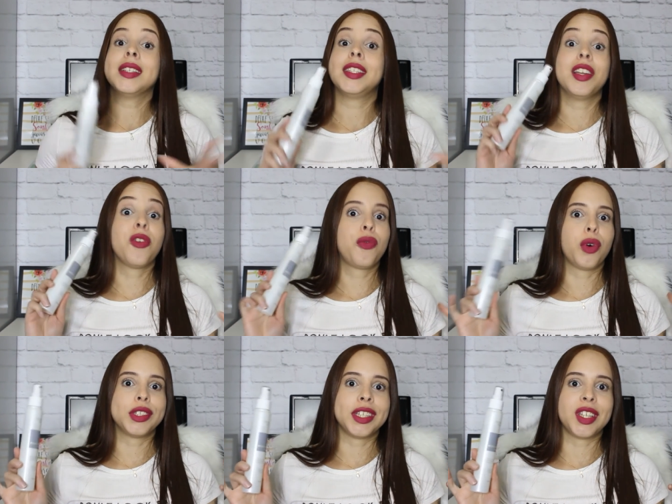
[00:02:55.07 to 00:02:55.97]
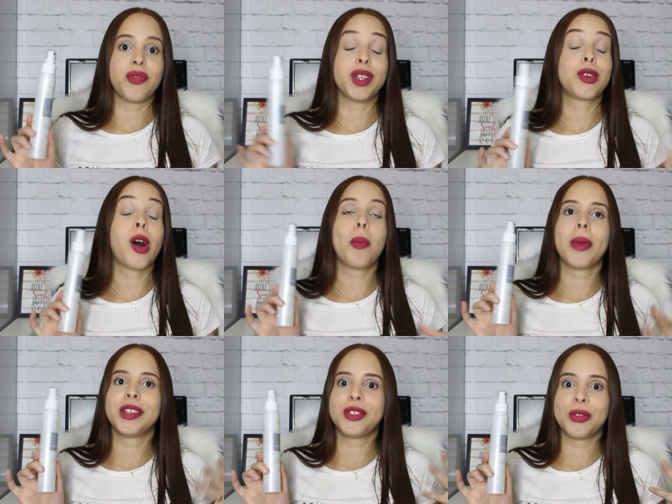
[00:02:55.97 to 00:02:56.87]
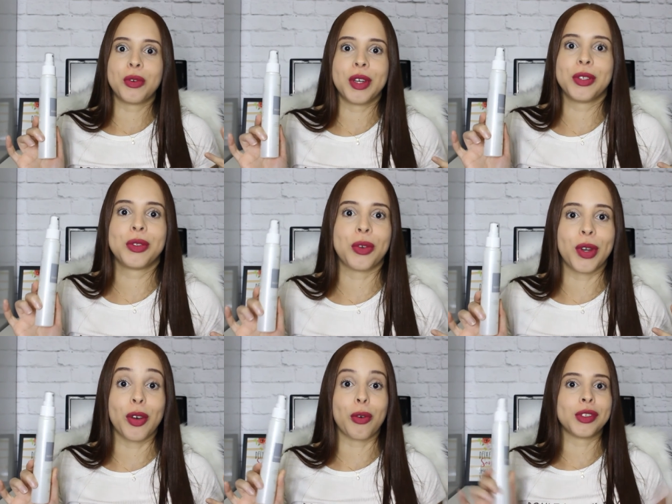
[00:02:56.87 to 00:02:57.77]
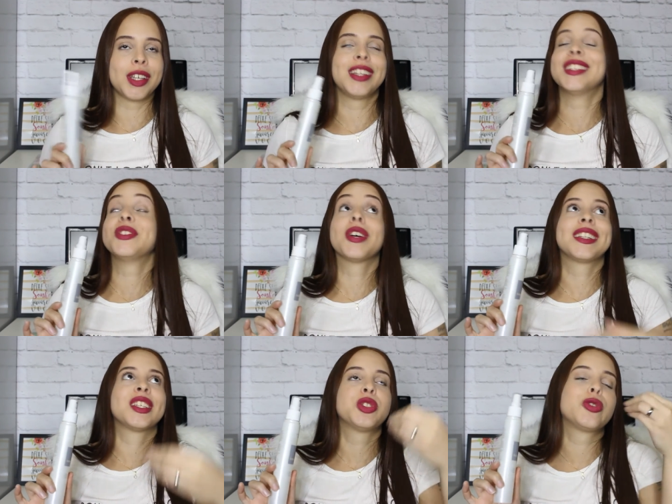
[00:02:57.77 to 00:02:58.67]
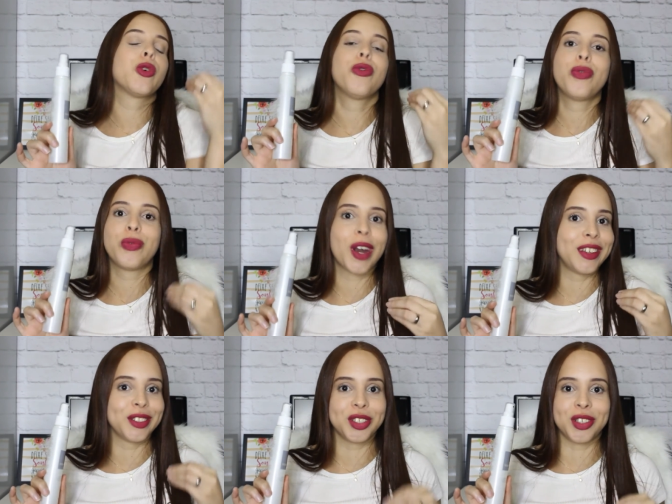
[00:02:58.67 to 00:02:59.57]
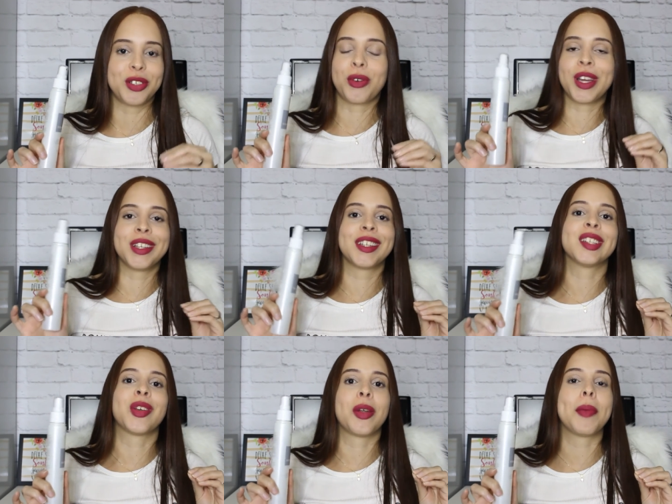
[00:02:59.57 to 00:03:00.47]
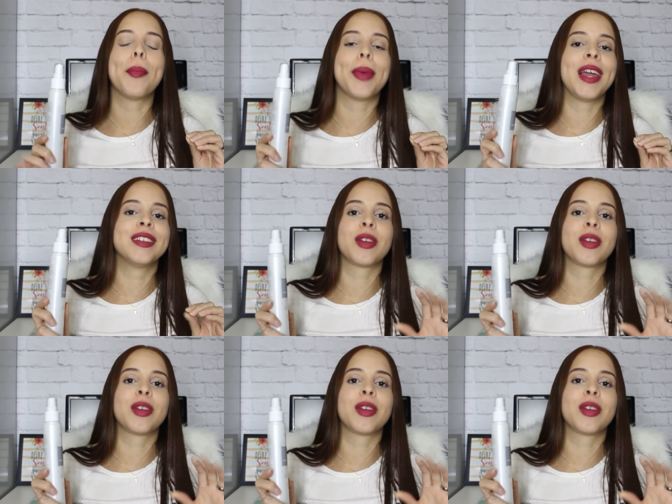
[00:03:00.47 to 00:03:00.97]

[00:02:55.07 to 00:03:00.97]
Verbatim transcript: Se não fosse esse efeito calmante do redutor, né, eu com certeza ia estar tá sofrendo, gente, com a irritação na minha pele.